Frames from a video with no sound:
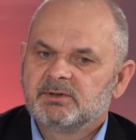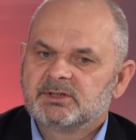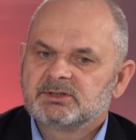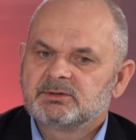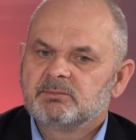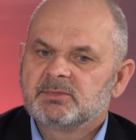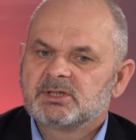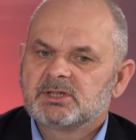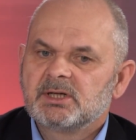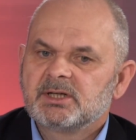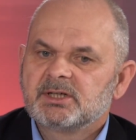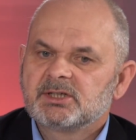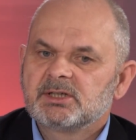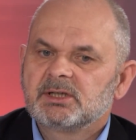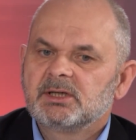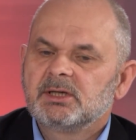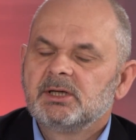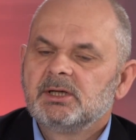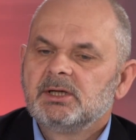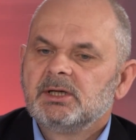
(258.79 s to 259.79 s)
Więc myślę,
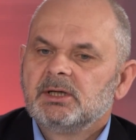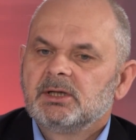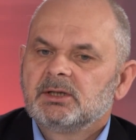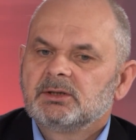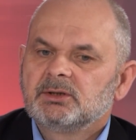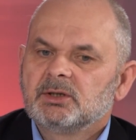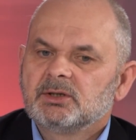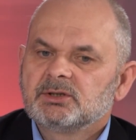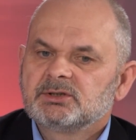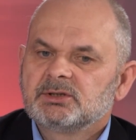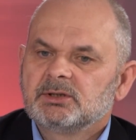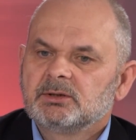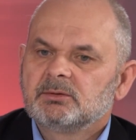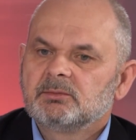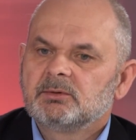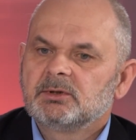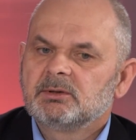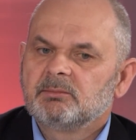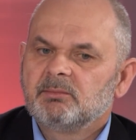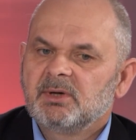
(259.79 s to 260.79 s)
że to
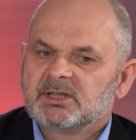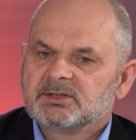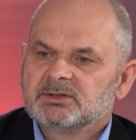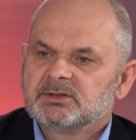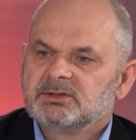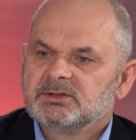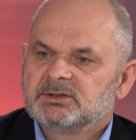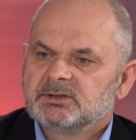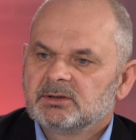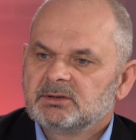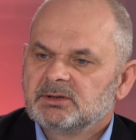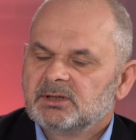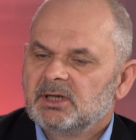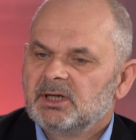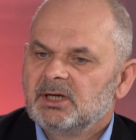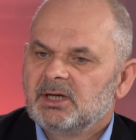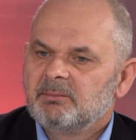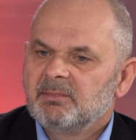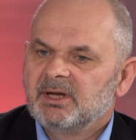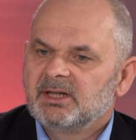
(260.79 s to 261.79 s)
są bardzo istotne
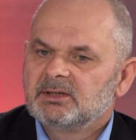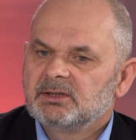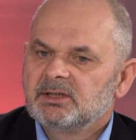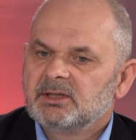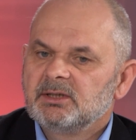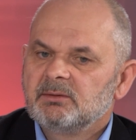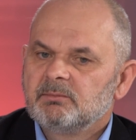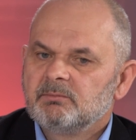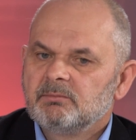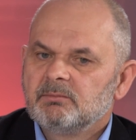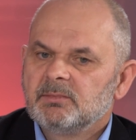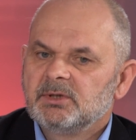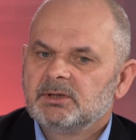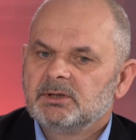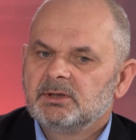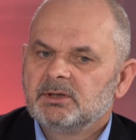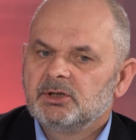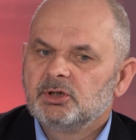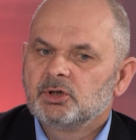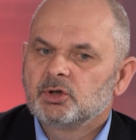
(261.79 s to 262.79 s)
elementy i,
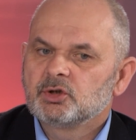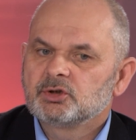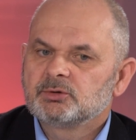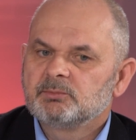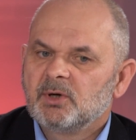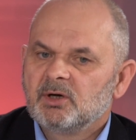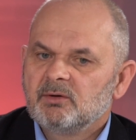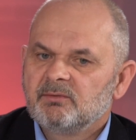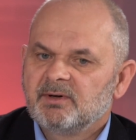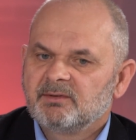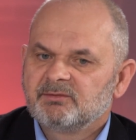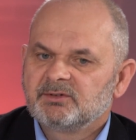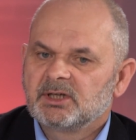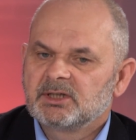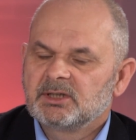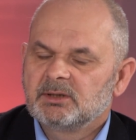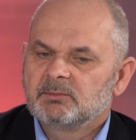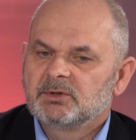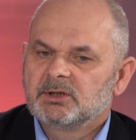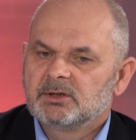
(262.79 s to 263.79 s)
i rozmowa w
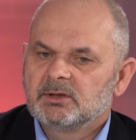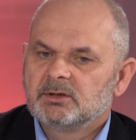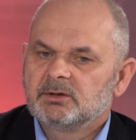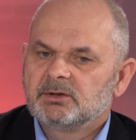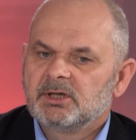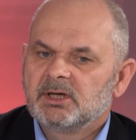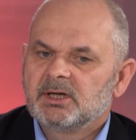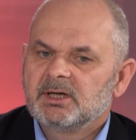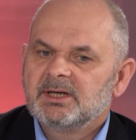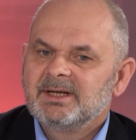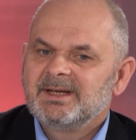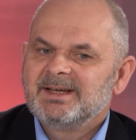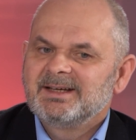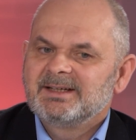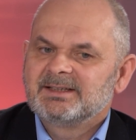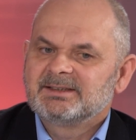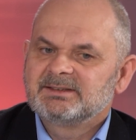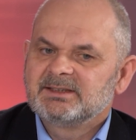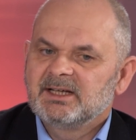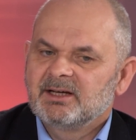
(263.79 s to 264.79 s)
takim gronie
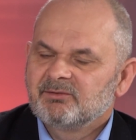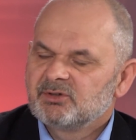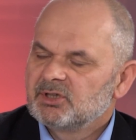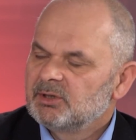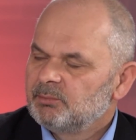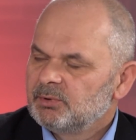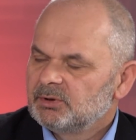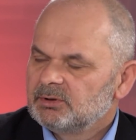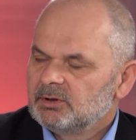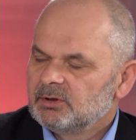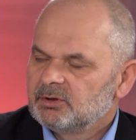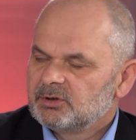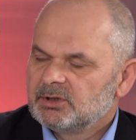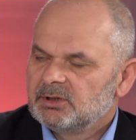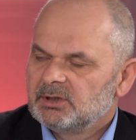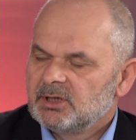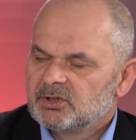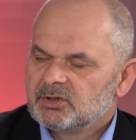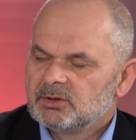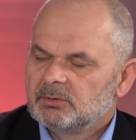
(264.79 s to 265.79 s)
zawsze podnosi
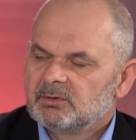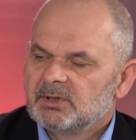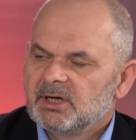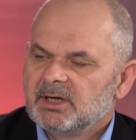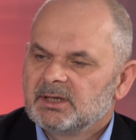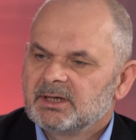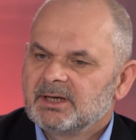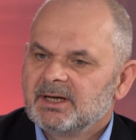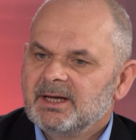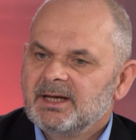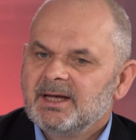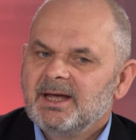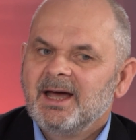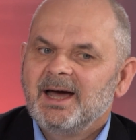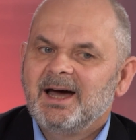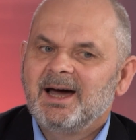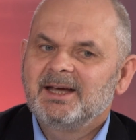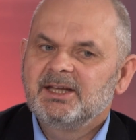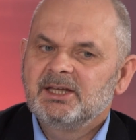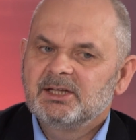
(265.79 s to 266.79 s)
naszą rangę,
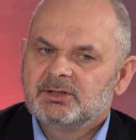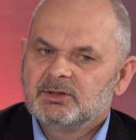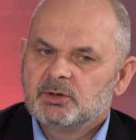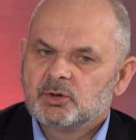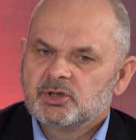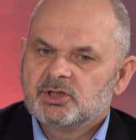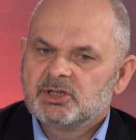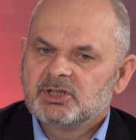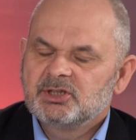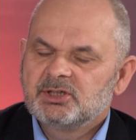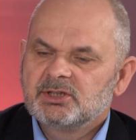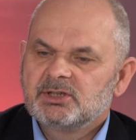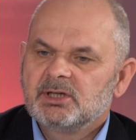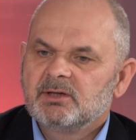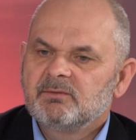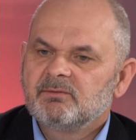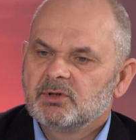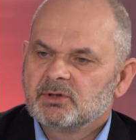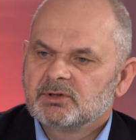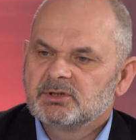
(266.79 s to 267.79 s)
a
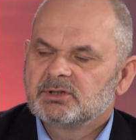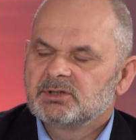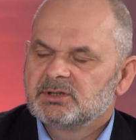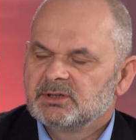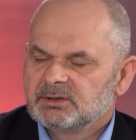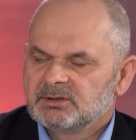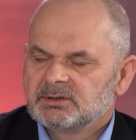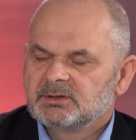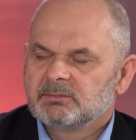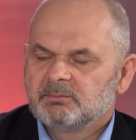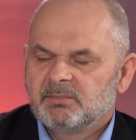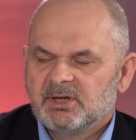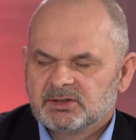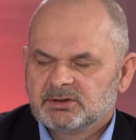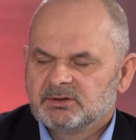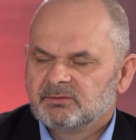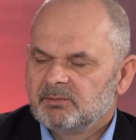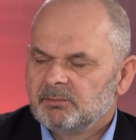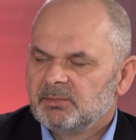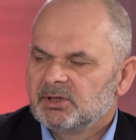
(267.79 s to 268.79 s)
jednocześnie wiąże się z
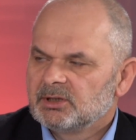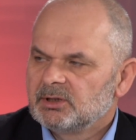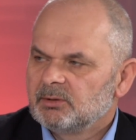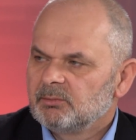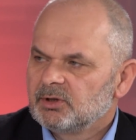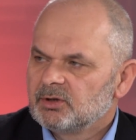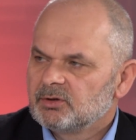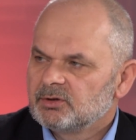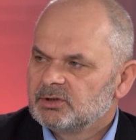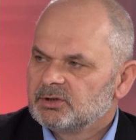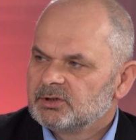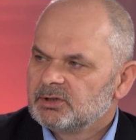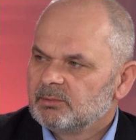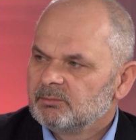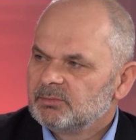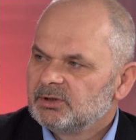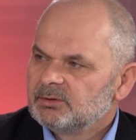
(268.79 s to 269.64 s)
bardzo wymiernymi korzyściami.